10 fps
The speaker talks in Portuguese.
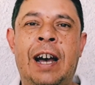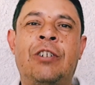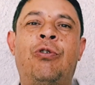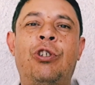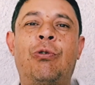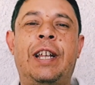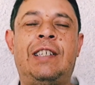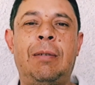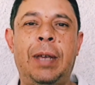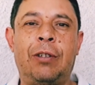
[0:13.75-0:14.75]
Ajude o
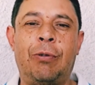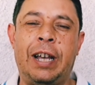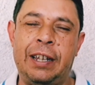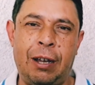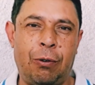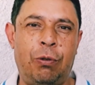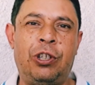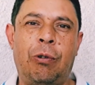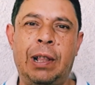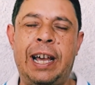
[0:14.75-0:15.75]
crescimento do canal com
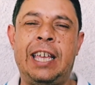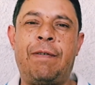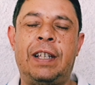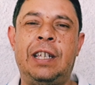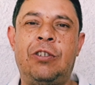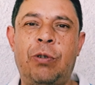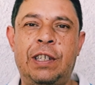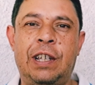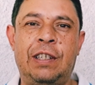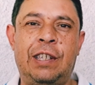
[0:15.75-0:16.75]
seu like, fazendo sua
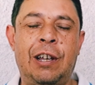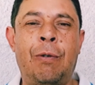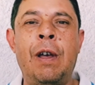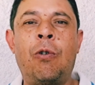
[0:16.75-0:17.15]
inscrição,